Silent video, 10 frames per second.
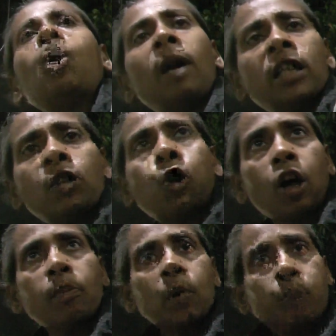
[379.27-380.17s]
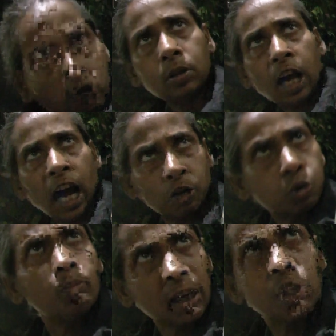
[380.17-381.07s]
তোমাদের ধর্মের ভোট আর
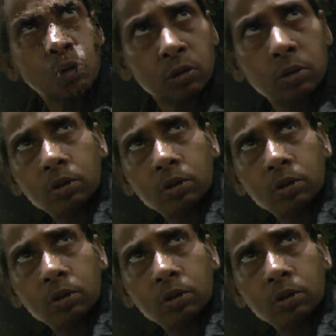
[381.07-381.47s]
শুনবা কিছু